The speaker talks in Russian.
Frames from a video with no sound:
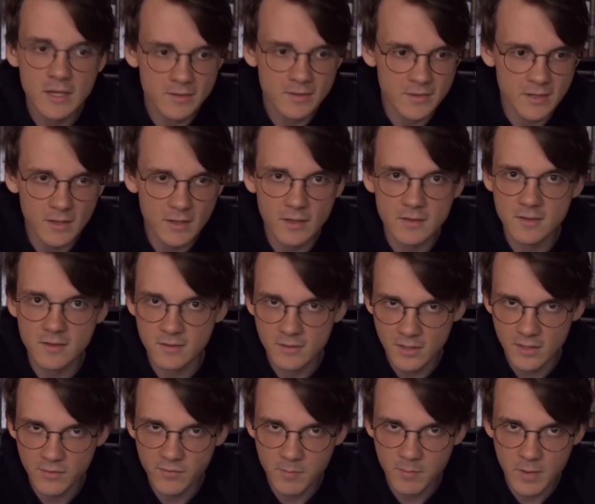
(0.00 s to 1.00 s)
Делайте с
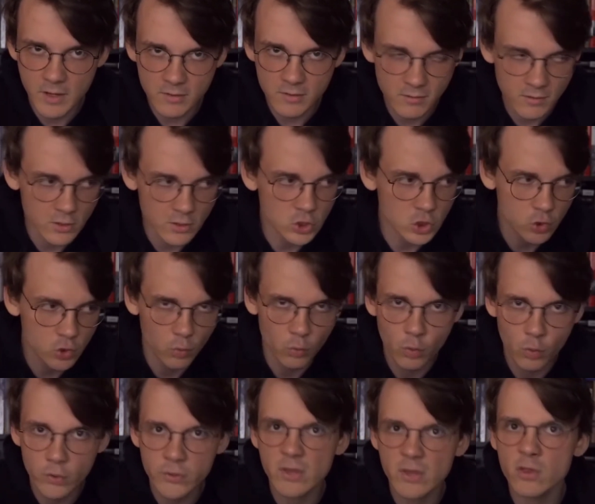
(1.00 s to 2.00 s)
этой информацией что
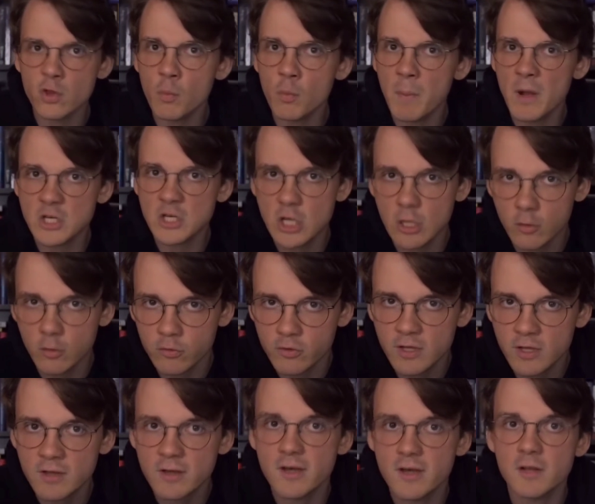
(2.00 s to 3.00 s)
угодно, но,
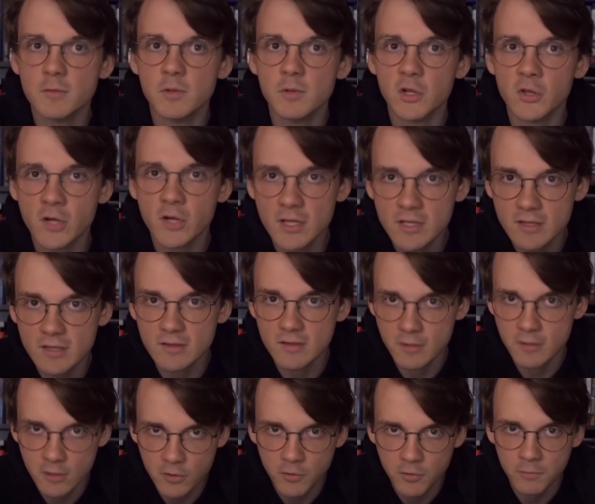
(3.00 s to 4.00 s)
пожалуйста, распространите
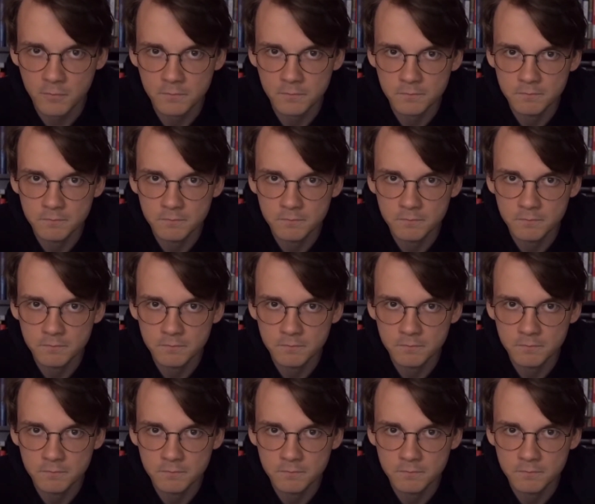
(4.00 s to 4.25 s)
ее.